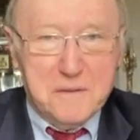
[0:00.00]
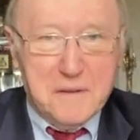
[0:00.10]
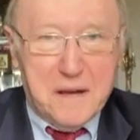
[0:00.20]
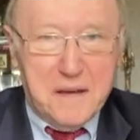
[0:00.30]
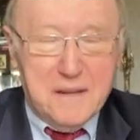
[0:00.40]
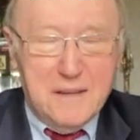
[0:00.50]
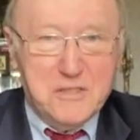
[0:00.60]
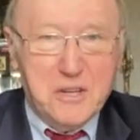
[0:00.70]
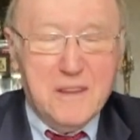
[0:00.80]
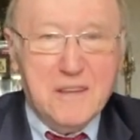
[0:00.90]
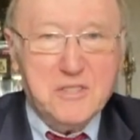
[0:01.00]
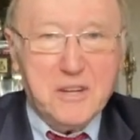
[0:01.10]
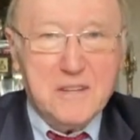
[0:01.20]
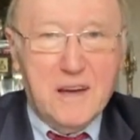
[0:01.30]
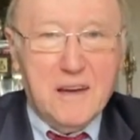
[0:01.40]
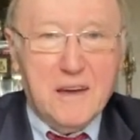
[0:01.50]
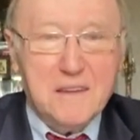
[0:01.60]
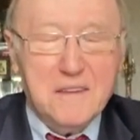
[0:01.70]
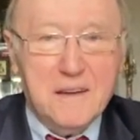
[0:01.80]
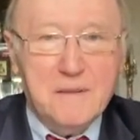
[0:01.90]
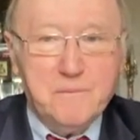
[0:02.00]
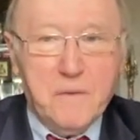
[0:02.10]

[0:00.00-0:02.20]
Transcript: такая отличительная черта – это